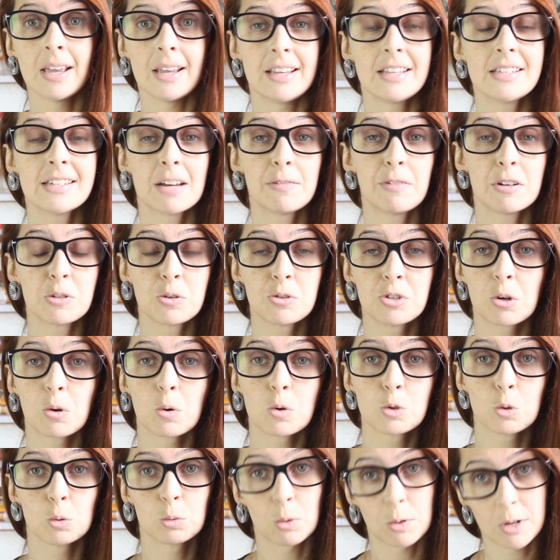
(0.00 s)
e serviços de
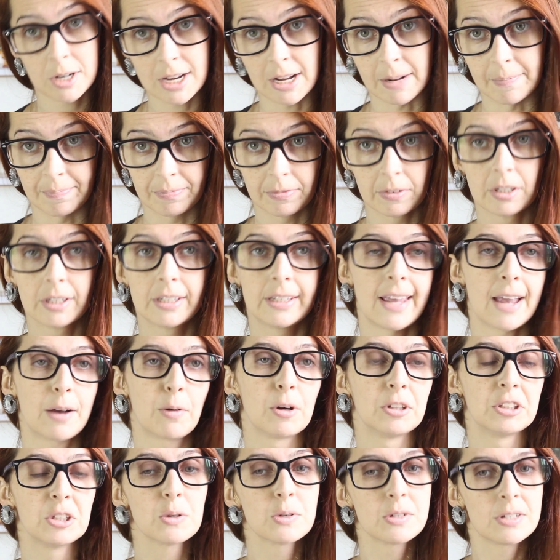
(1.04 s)
consultoria que é
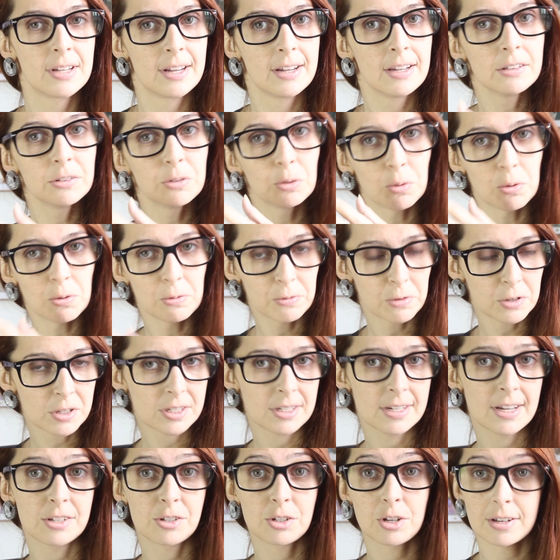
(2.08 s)
quando eu sento com
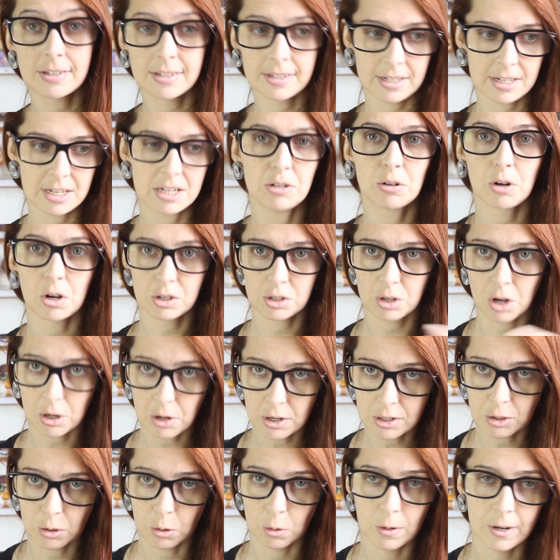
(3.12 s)
você sozinho, nós só
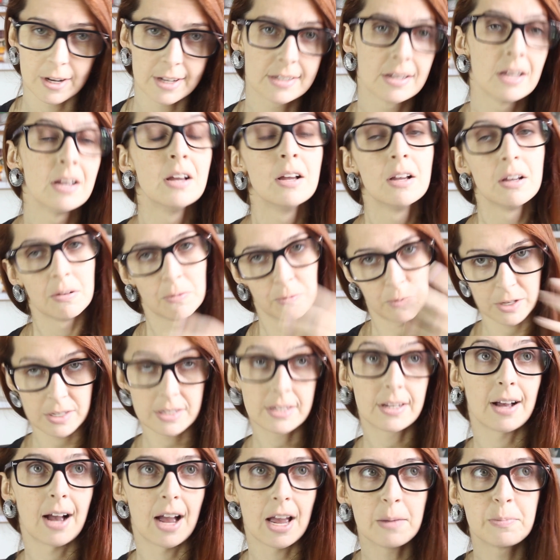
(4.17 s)
nós dois, via
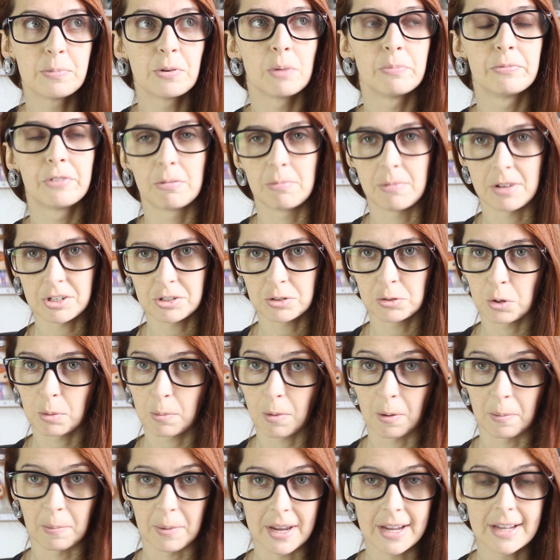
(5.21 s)
Skype, obviamente,
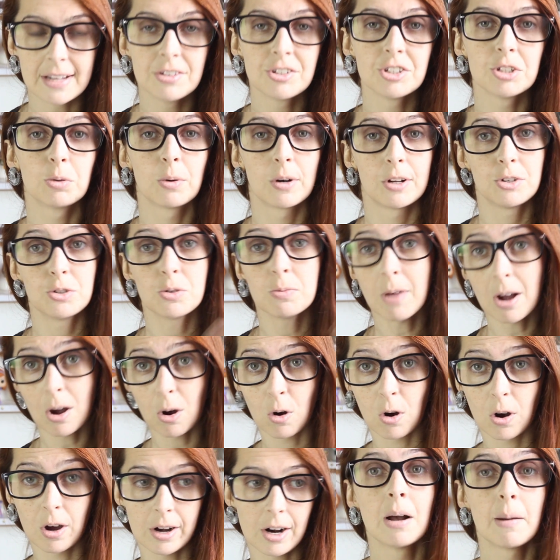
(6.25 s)
normalmente, durante
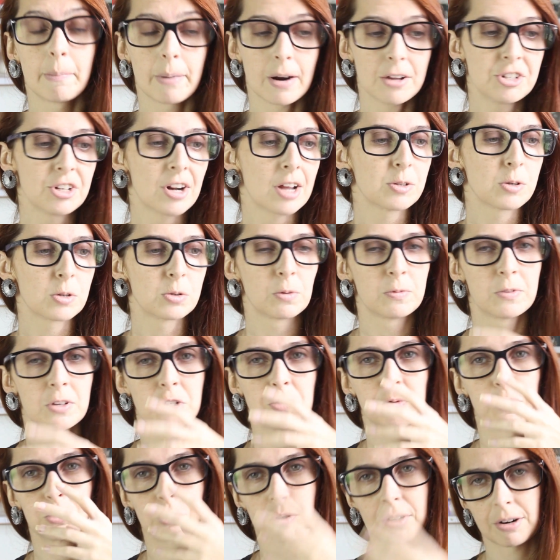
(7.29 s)
uma hora, para tirar suas
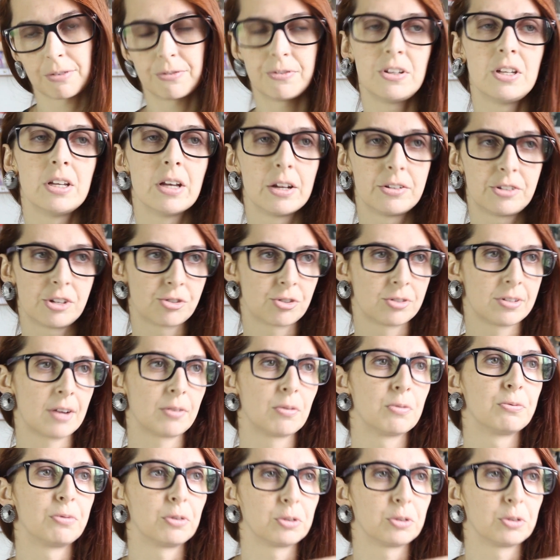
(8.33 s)
dúvidas de fotografia, te ajudar com